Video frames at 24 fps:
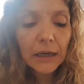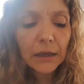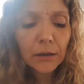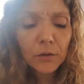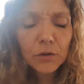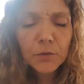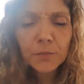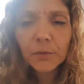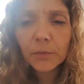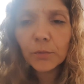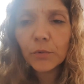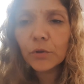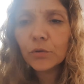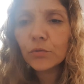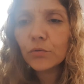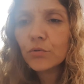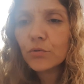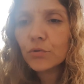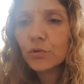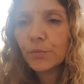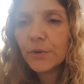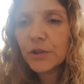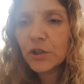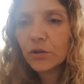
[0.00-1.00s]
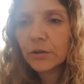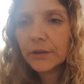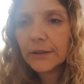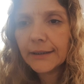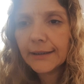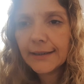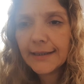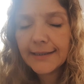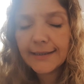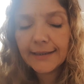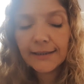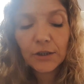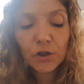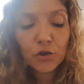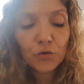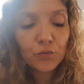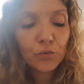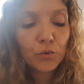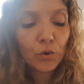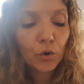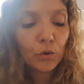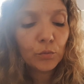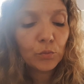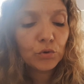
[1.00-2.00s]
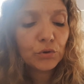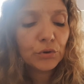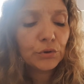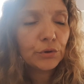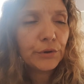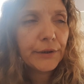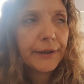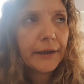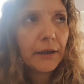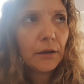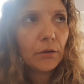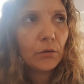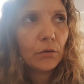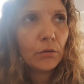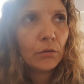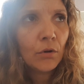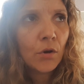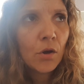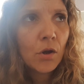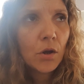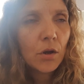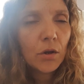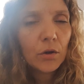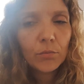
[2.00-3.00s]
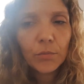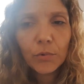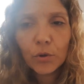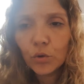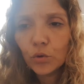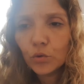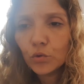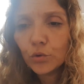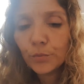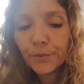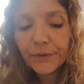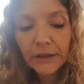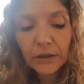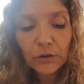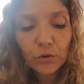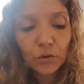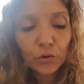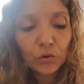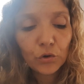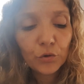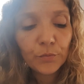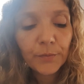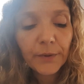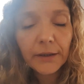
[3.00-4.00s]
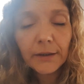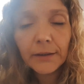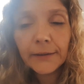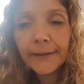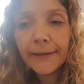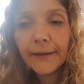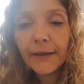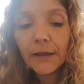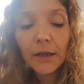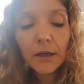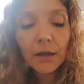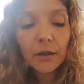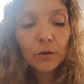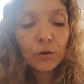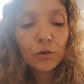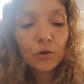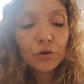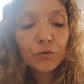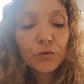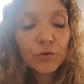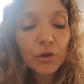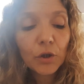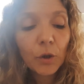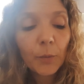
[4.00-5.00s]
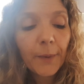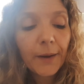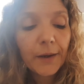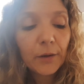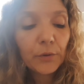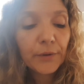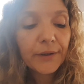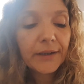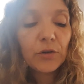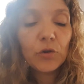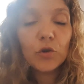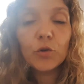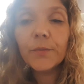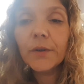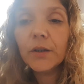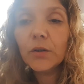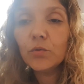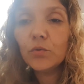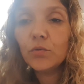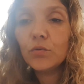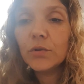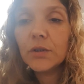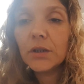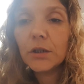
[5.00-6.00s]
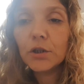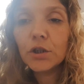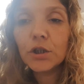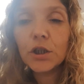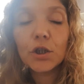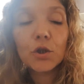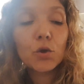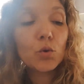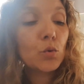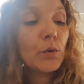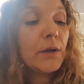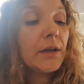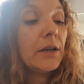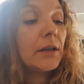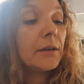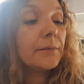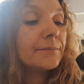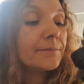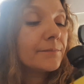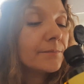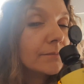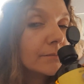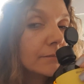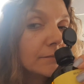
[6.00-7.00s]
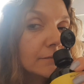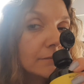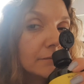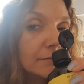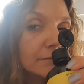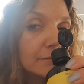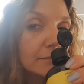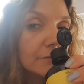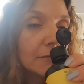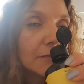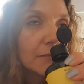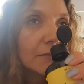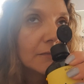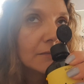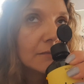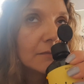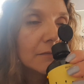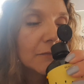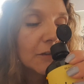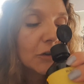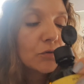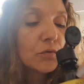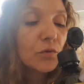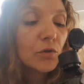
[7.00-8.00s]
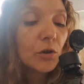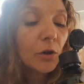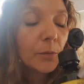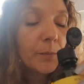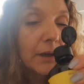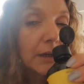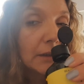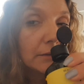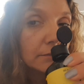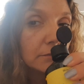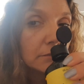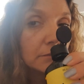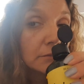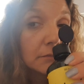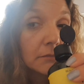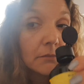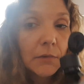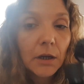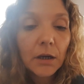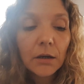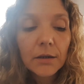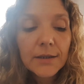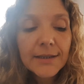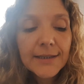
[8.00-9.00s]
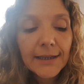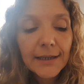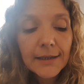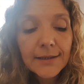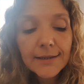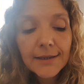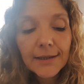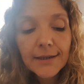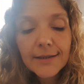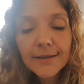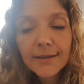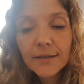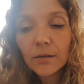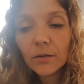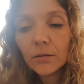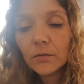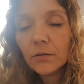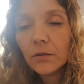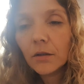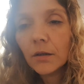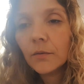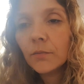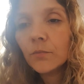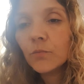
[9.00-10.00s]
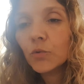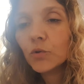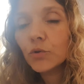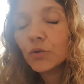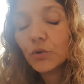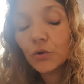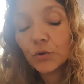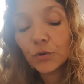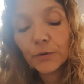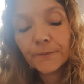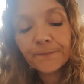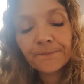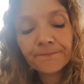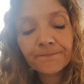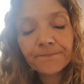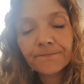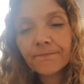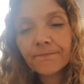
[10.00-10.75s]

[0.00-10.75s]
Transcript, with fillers: Là en ce moment, donc celui que je suis en train d'essayer, je vous le remontrerai, euh, on le coupe peut-être que demain. Euh, je vous en reparlerai demain du Sacha Joanne. Je vous en reparle. Mais alors ça, ça sent, mon Dieu,